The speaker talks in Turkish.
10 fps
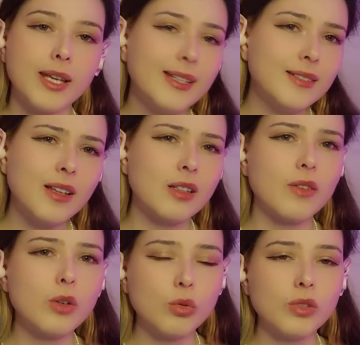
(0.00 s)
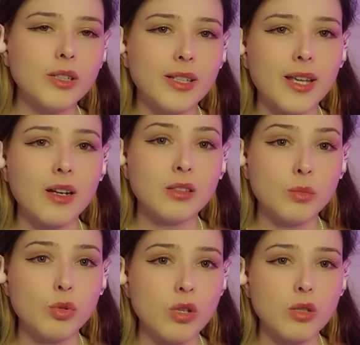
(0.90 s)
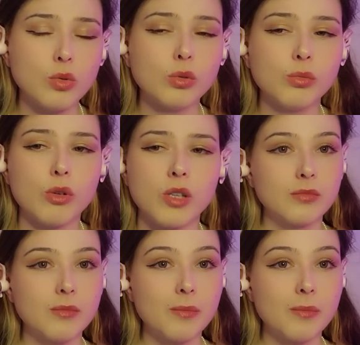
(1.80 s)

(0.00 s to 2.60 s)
İki tane var. Onlar da genelde müsait olmuyorlar.